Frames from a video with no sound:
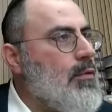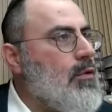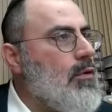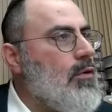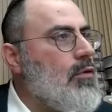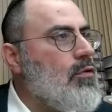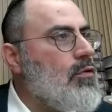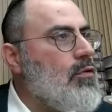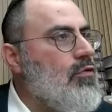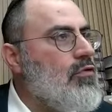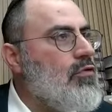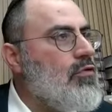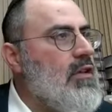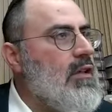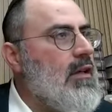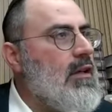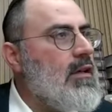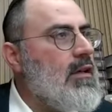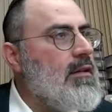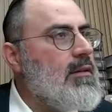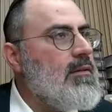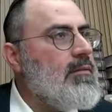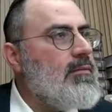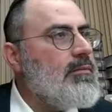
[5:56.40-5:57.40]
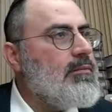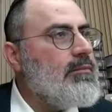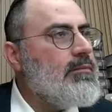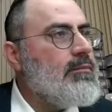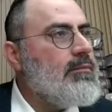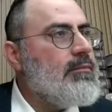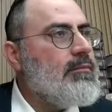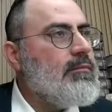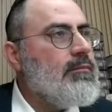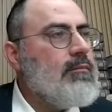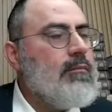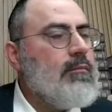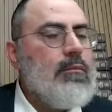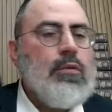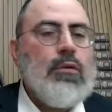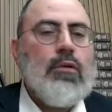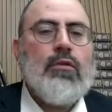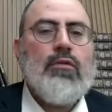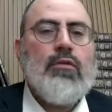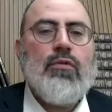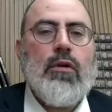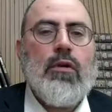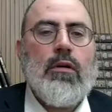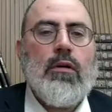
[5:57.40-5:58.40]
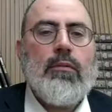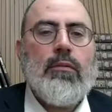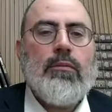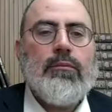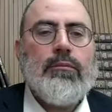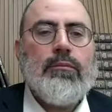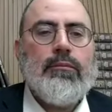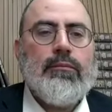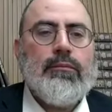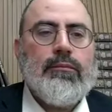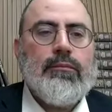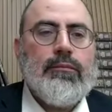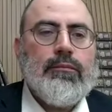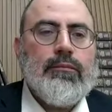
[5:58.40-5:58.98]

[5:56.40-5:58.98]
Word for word: C'est important ce que je dis là, Eli, pour une fois.